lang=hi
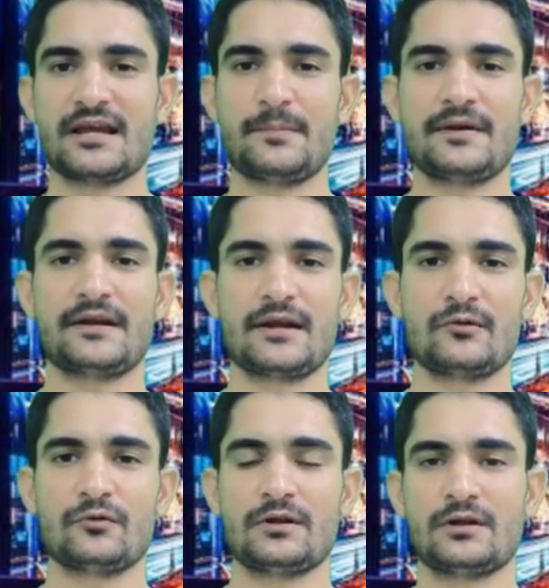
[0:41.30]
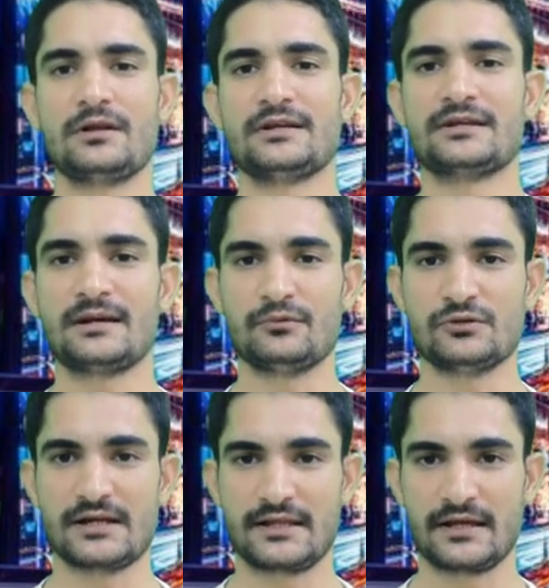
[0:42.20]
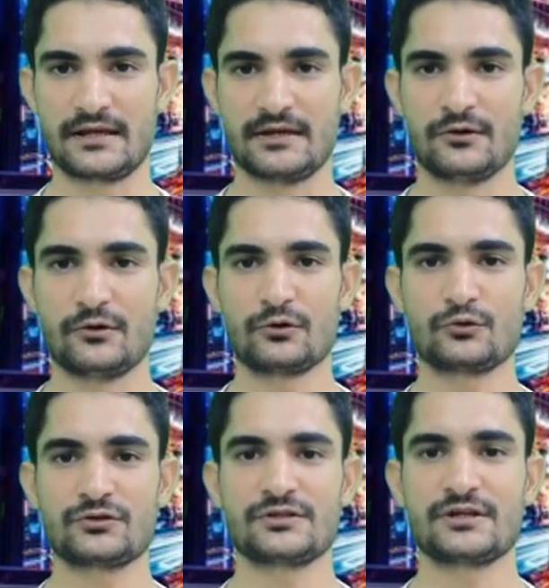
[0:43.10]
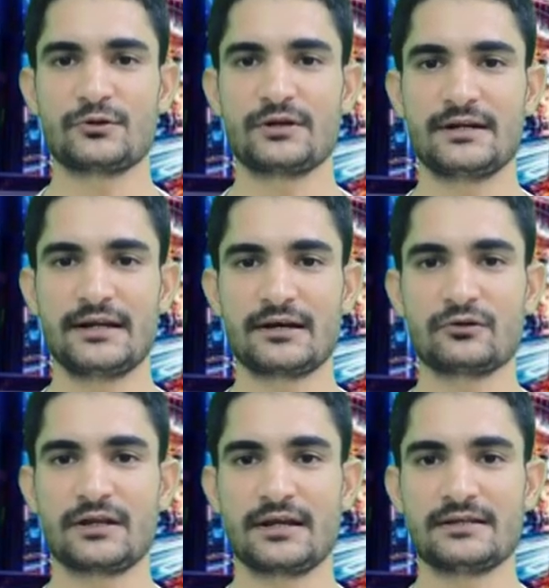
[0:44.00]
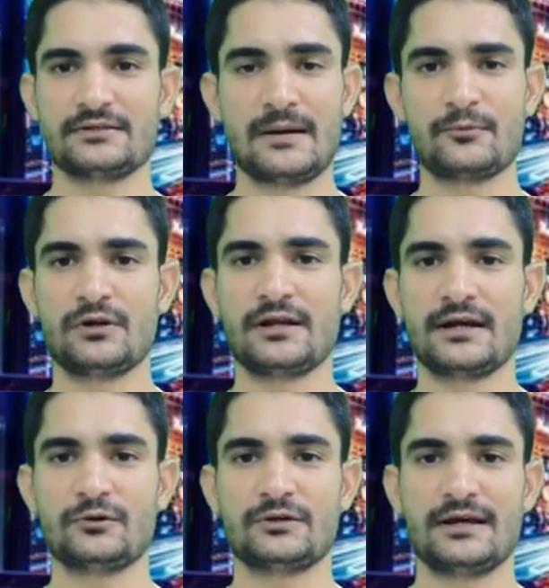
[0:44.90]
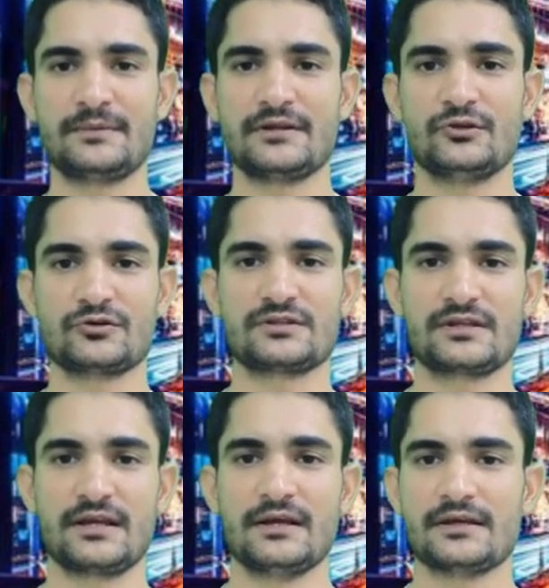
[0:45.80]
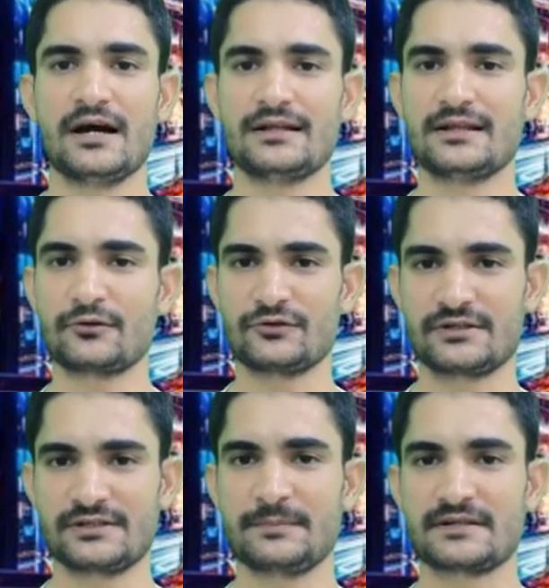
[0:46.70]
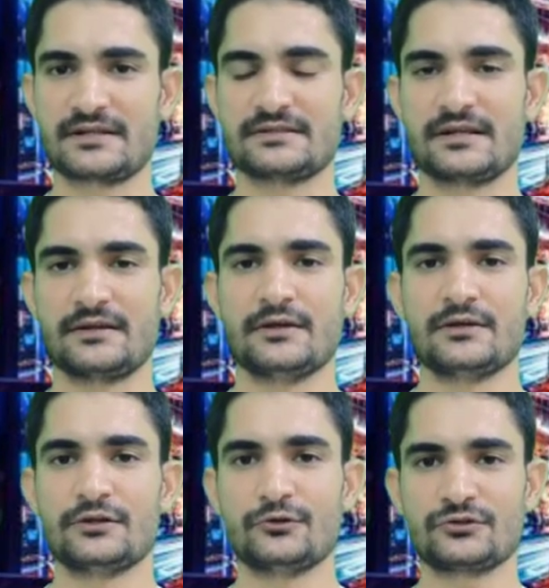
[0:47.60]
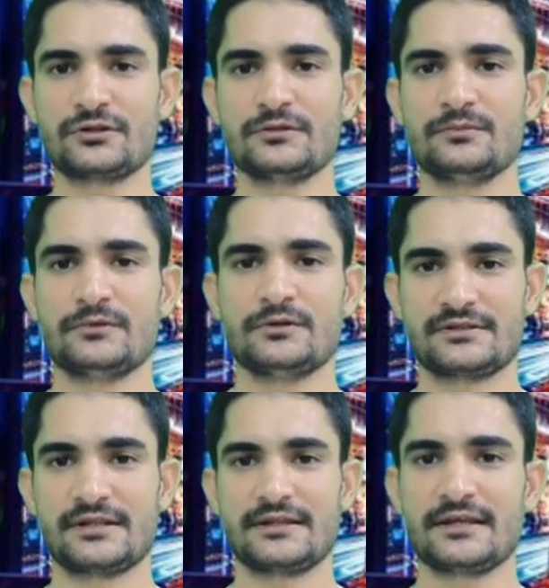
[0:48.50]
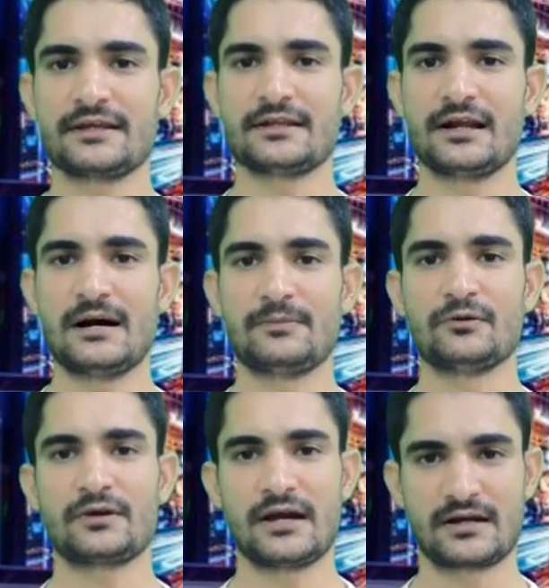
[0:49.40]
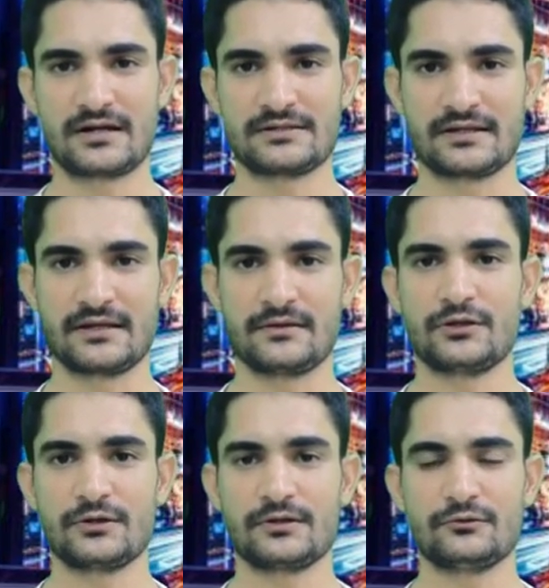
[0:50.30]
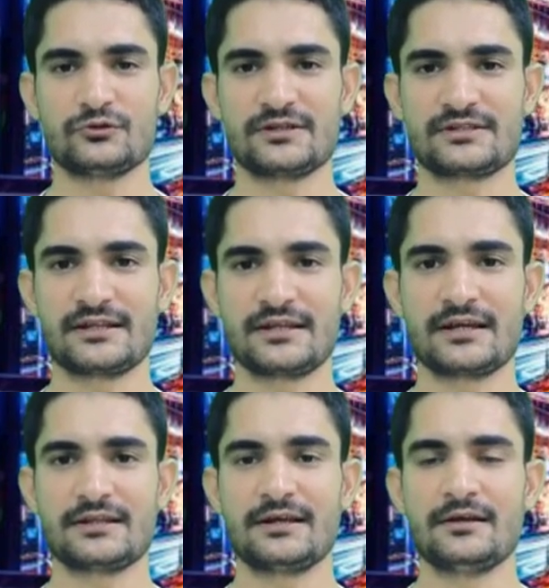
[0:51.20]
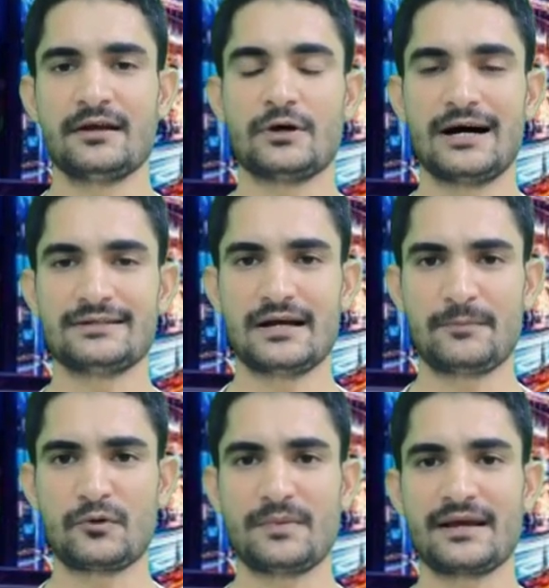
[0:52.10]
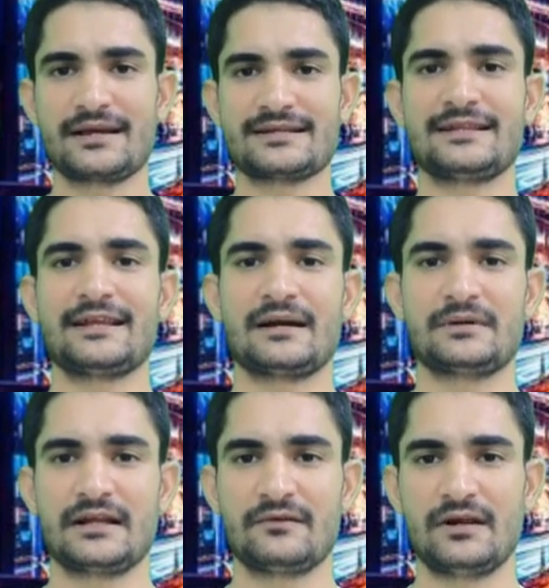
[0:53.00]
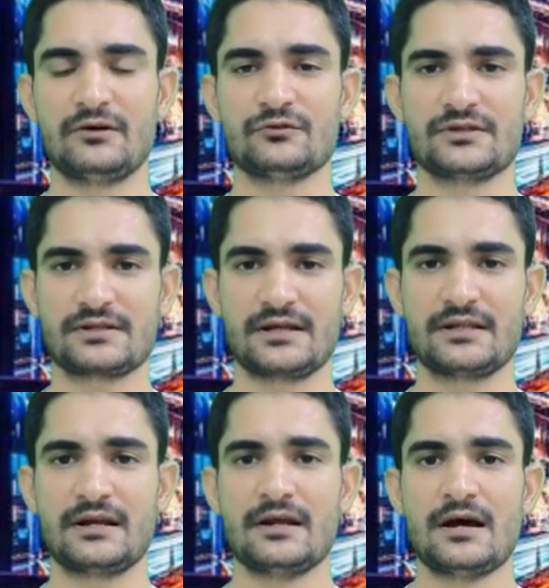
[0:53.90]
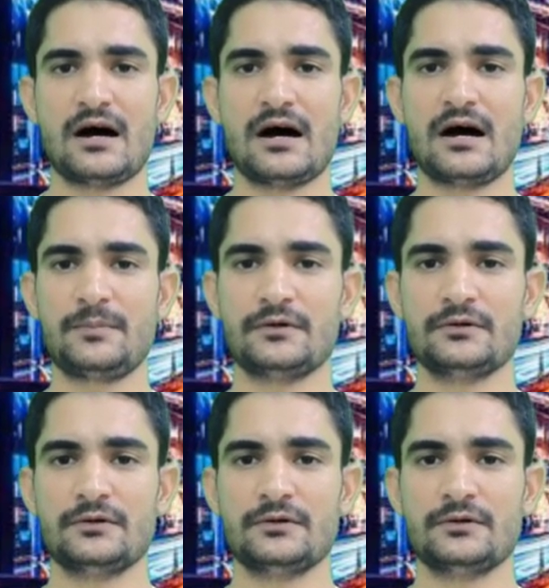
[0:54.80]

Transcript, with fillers: या पेनड्राइव ले जाना भूल जाते हैं और कुछ जरूरी डेटा होते हैं आपको लेना होता है अपने दोस्त से या अदर कोई किसी पर्सन से तो उस स्थिति के अंदर आप लोग क्या करना चाहिए तो उस स्थिति के अंदर तो आज आपको मैं एक ऐसा तरीका बताने वाला हूं जिसके अंदर आप